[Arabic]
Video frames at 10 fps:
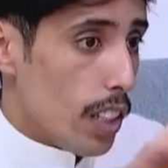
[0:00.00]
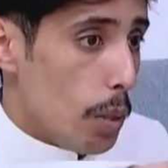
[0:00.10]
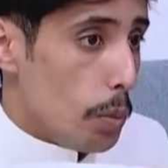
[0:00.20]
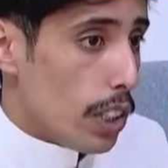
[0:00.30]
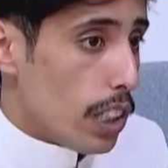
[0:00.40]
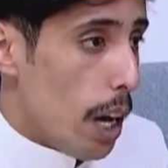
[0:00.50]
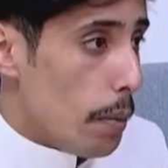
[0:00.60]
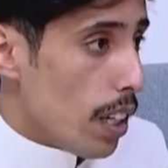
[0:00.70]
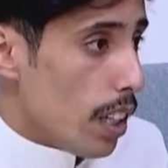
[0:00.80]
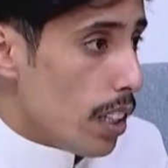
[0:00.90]

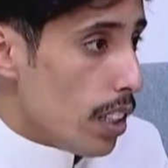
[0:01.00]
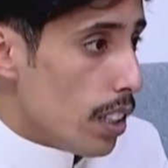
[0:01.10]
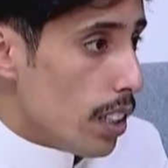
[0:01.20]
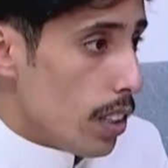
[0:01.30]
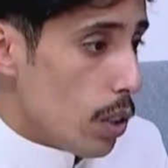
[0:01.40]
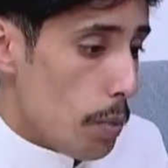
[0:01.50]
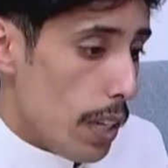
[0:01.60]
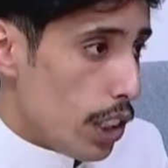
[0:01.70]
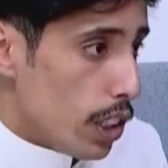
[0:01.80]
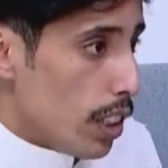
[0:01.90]
المتسابق يكون ما
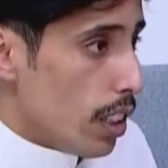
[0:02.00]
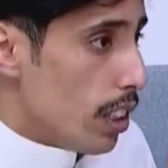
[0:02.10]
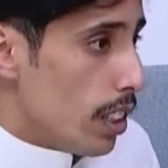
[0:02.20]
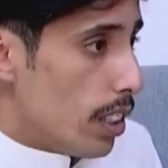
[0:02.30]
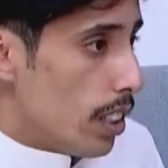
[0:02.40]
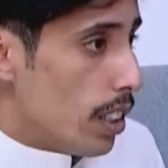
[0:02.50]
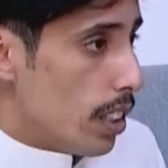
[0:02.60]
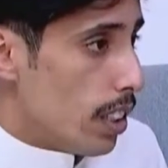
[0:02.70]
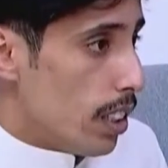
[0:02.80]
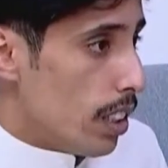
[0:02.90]
له شغل
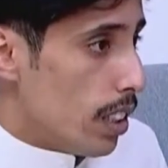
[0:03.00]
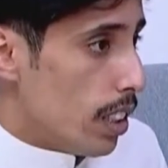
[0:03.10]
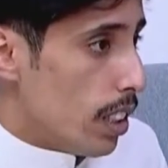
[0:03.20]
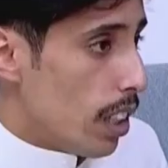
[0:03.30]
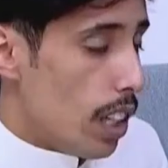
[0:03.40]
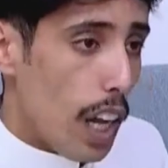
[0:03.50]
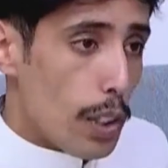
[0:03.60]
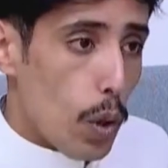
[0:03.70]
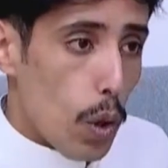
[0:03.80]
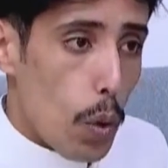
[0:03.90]
صحيح لا
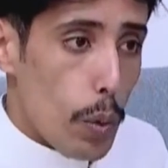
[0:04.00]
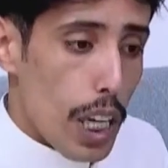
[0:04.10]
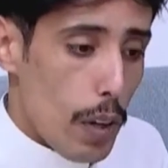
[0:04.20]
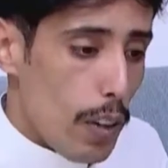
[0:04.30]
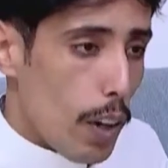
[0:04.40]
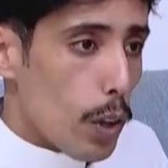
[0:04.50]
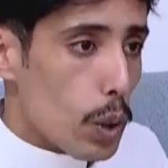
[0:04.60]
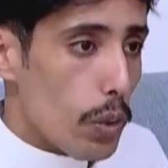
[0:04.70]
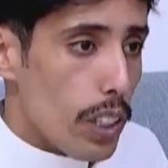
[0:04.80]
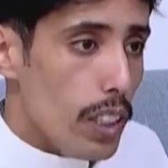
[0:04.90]
دخول خويه ولا يخرج
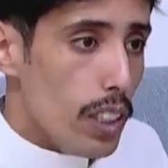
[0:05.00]
خويه